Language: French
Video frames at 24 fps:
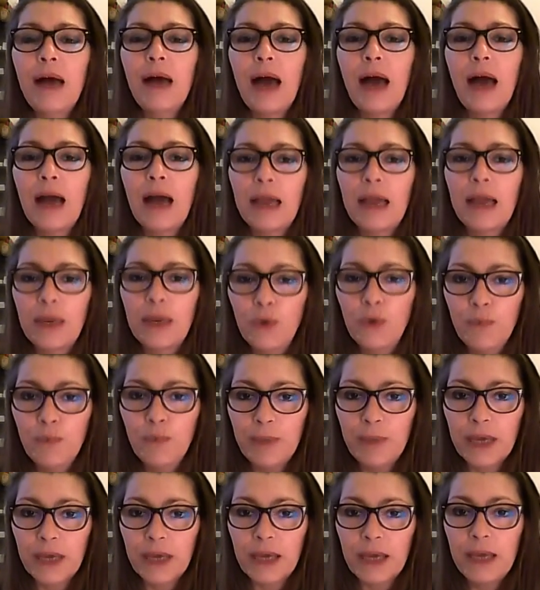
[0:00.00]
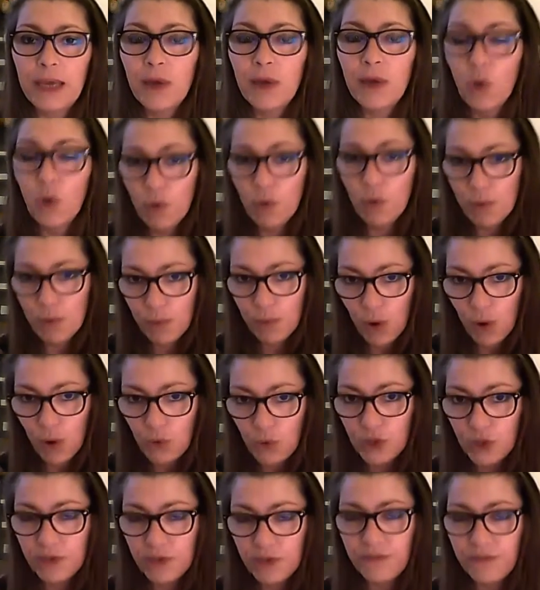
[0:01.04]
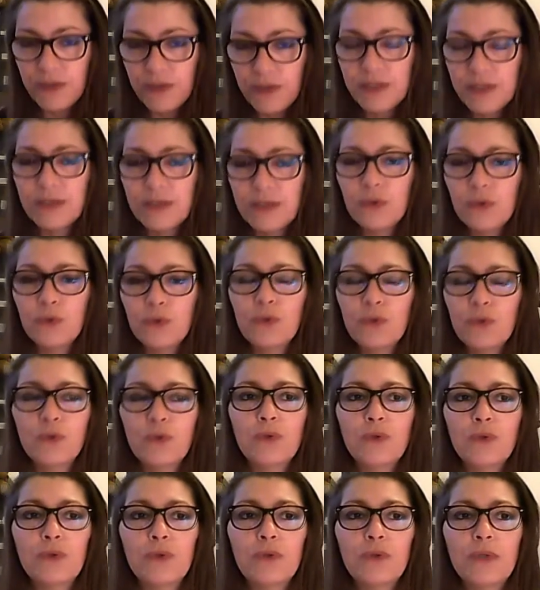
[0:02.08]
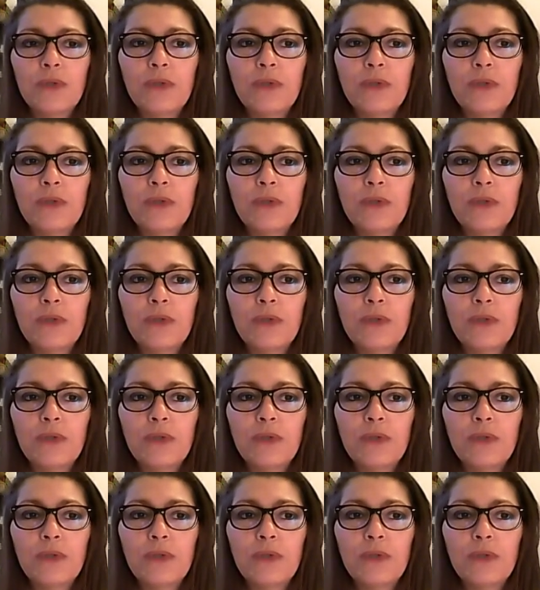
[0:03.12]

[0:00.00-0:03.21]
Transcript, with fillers: à récupérer au moment où j'ai fait ce,